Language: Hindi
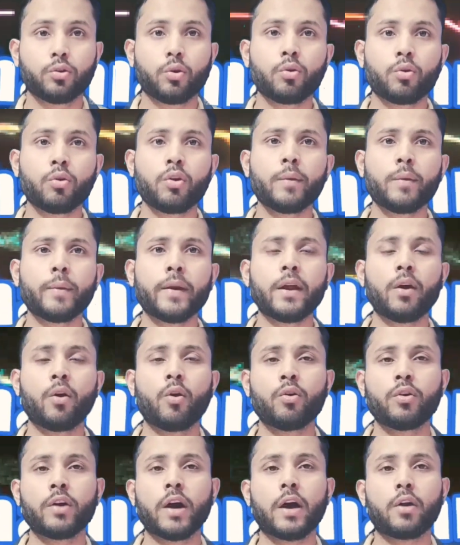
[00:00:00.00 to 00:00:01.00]
दोनों ही बड़े
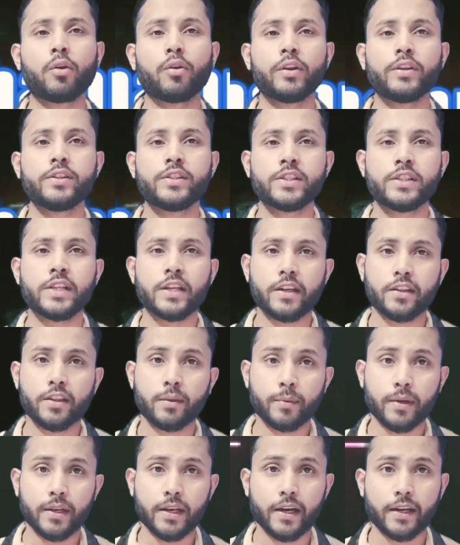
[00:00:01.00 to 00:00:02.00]
होनहार और इंजीनियर
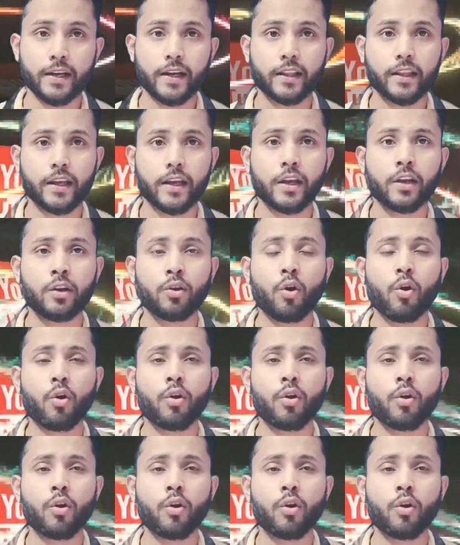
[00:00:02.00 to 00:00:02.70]
किस्म के लड़के थे इन